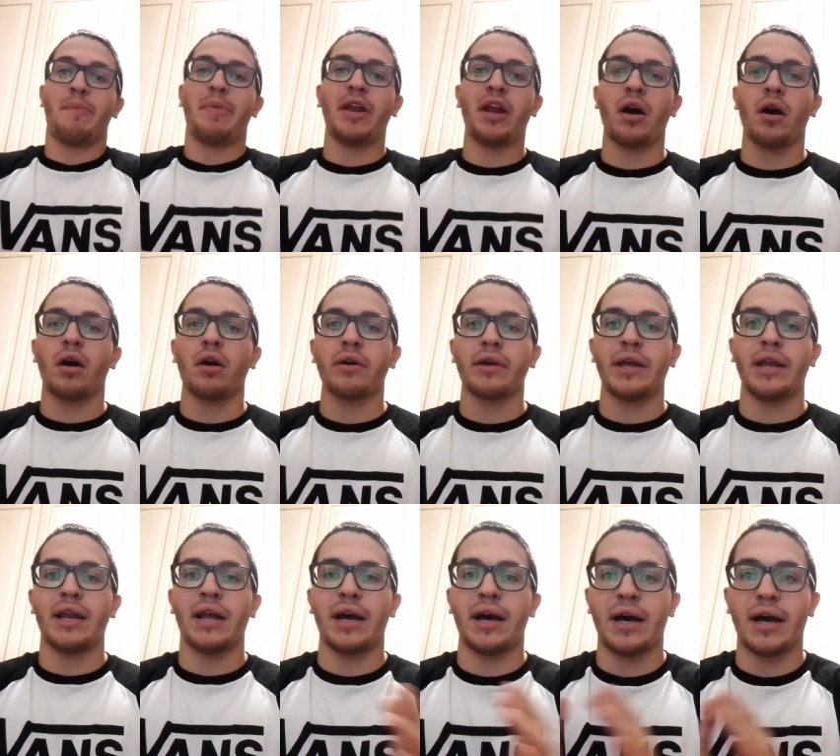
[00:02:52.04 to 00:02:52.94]
Però
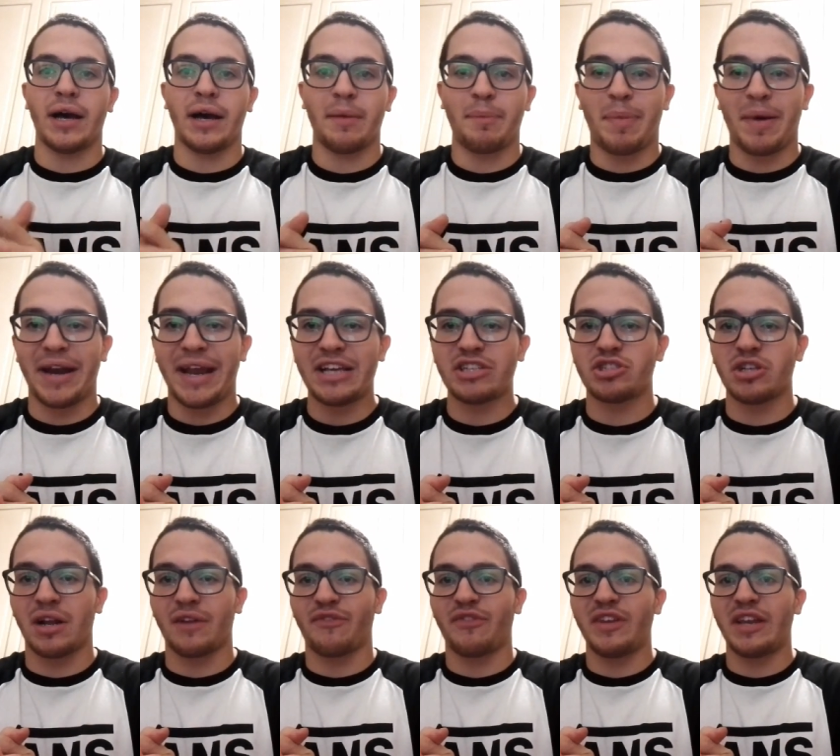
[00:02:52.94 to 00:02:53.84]
il
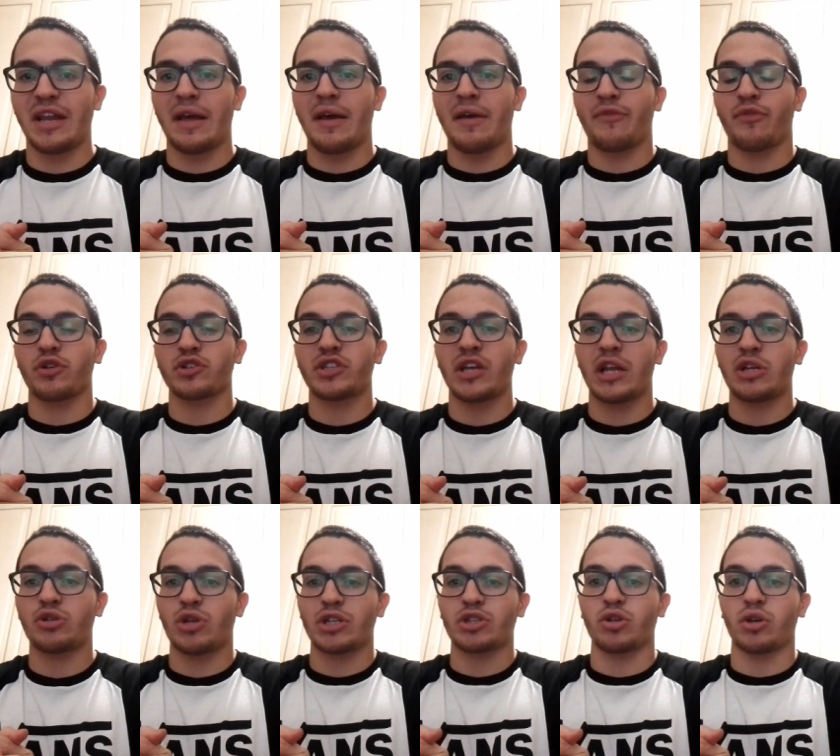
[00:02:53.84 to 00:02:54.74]
pareggio alla fine forse è
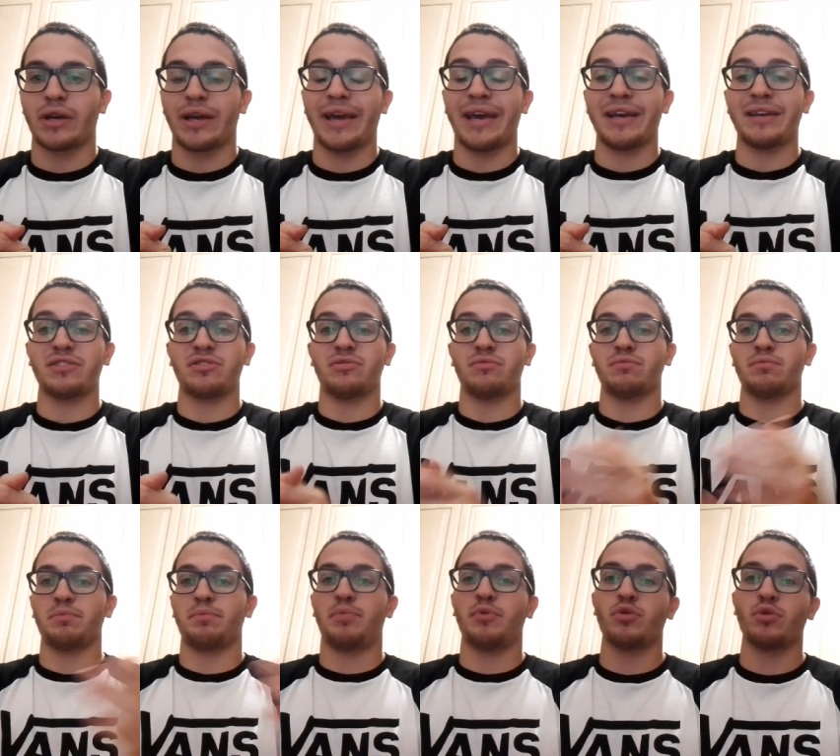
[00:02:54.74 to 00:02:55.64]
il risultato che
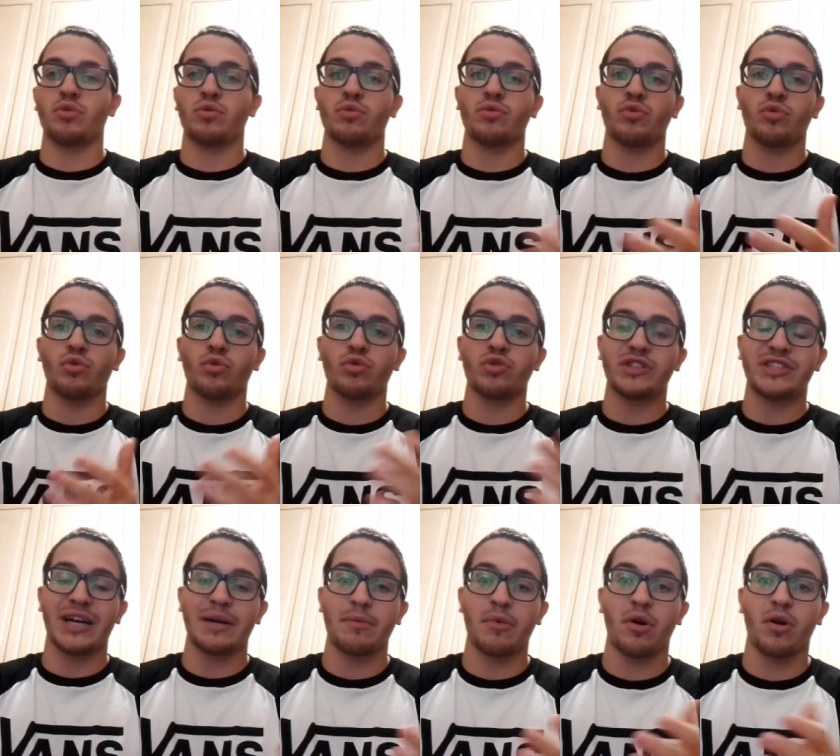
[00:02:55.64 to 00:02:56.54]
più,
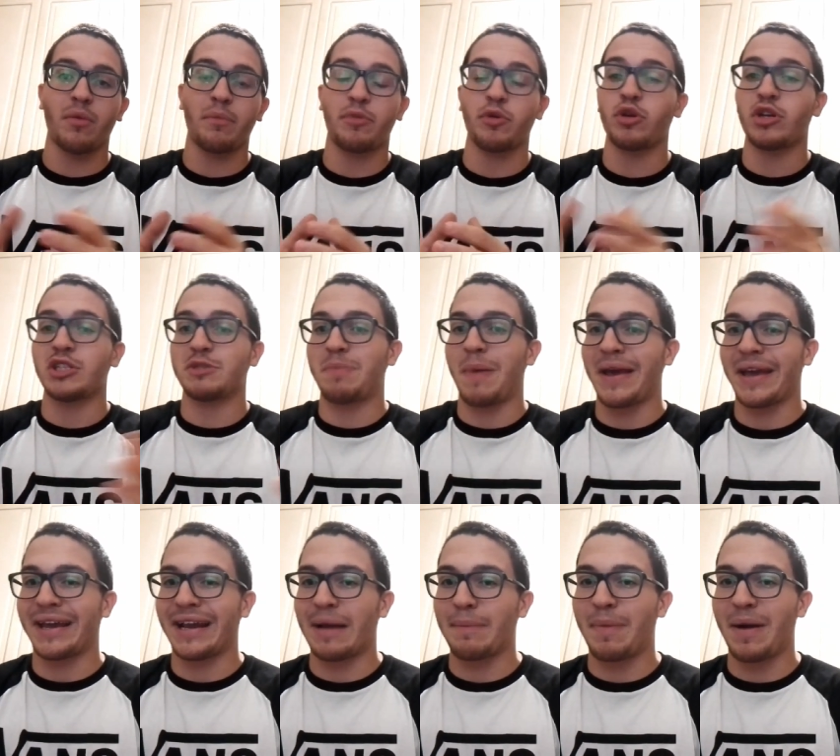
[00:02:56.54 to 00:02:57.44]
diciamo, più
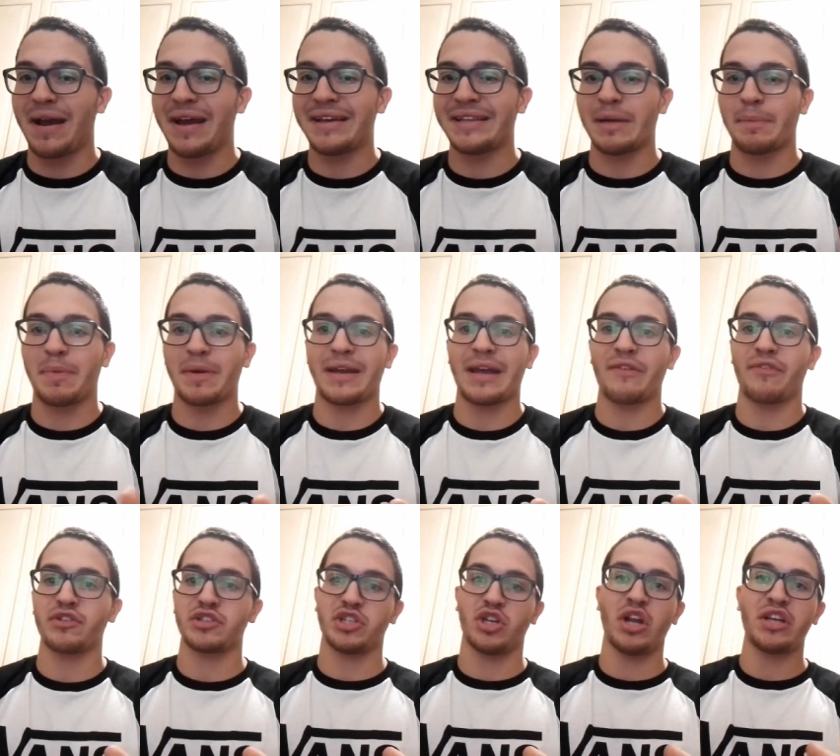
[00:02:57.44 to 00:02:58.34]
rispecchia la partita perché
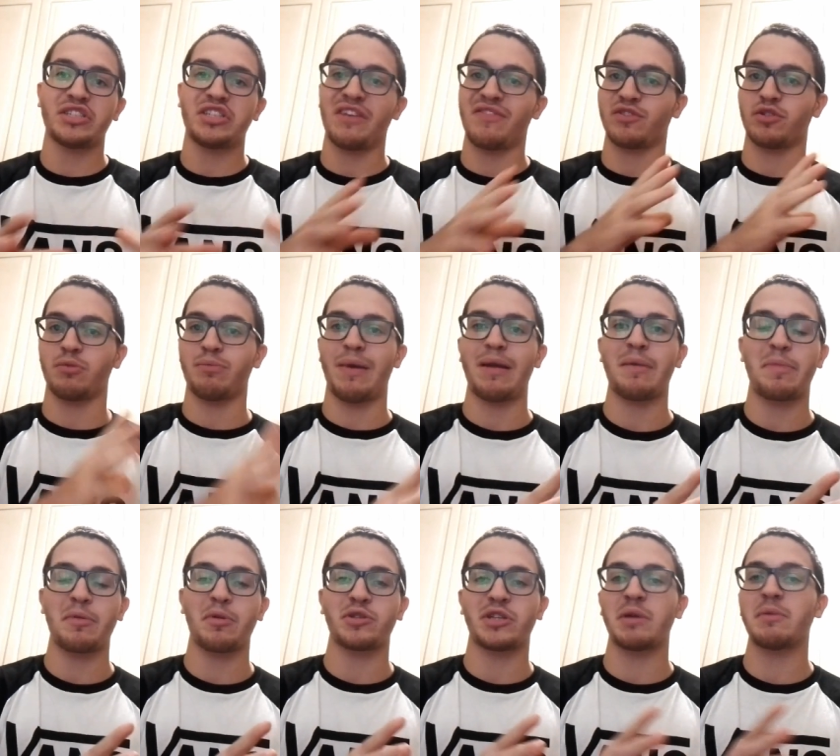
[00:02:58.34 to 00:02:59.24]
il Frosinone si è fatto un bel
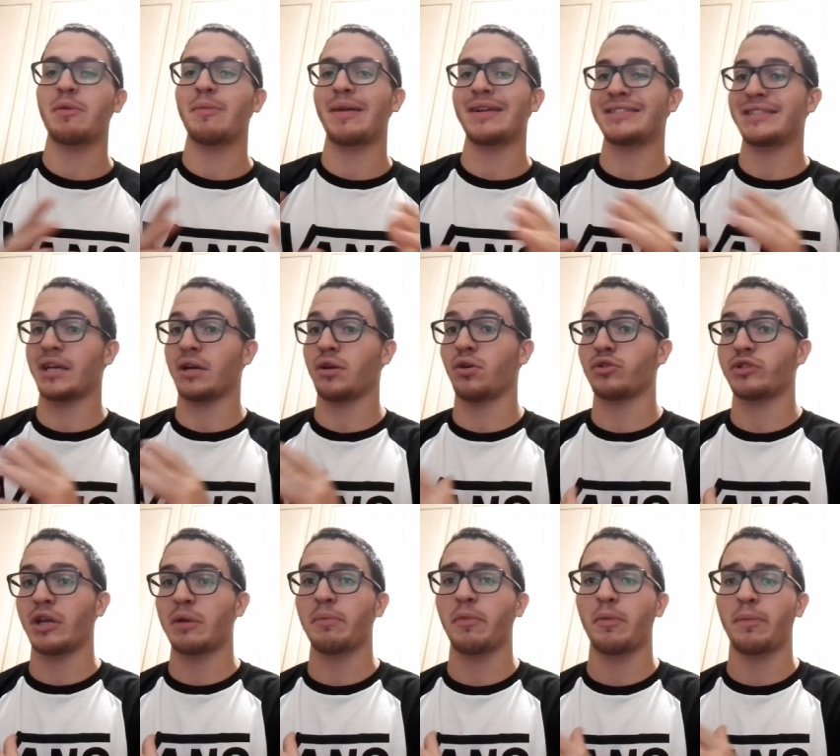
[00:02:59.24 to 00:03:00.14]
primo tempo ma il
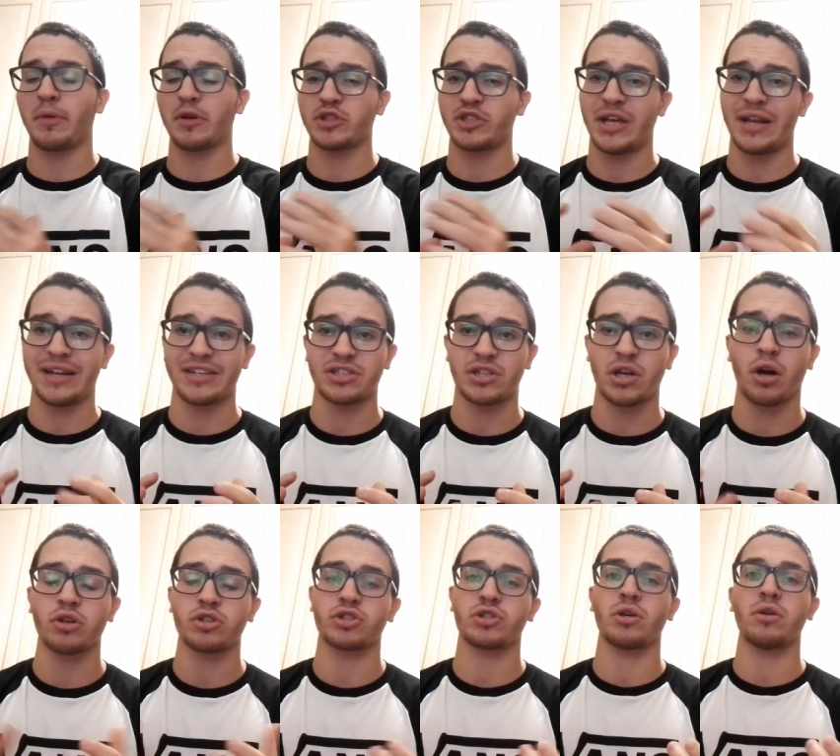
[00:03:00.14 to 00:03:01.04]
secondo tempo un po' si è
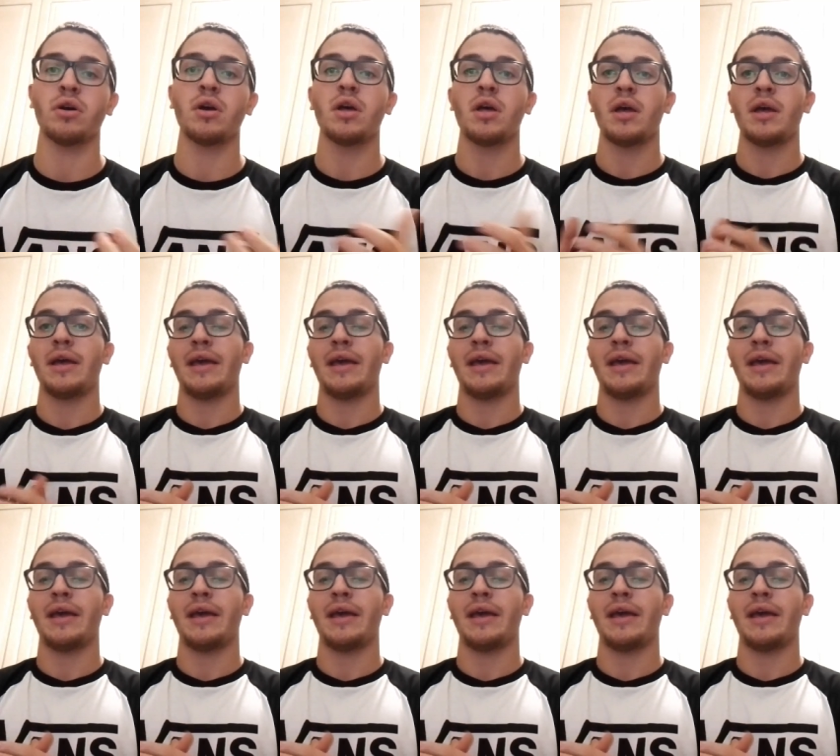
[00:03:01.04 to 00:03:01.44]
nascosto.